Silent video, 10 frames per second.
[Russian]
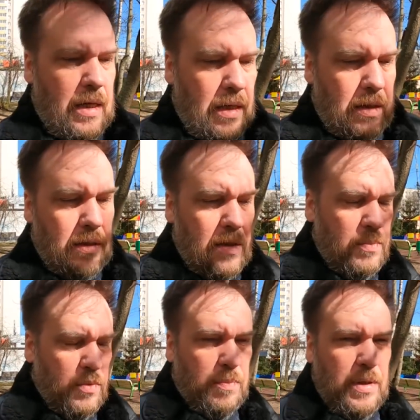А, как
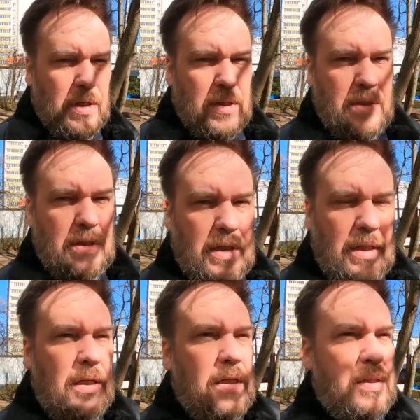раз будет
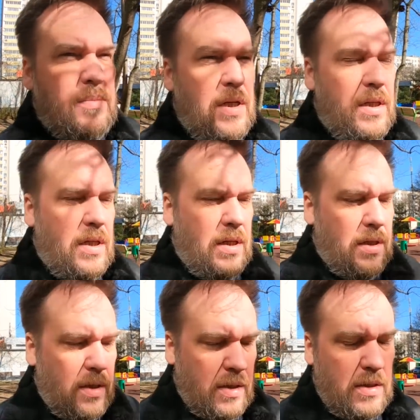показано измерение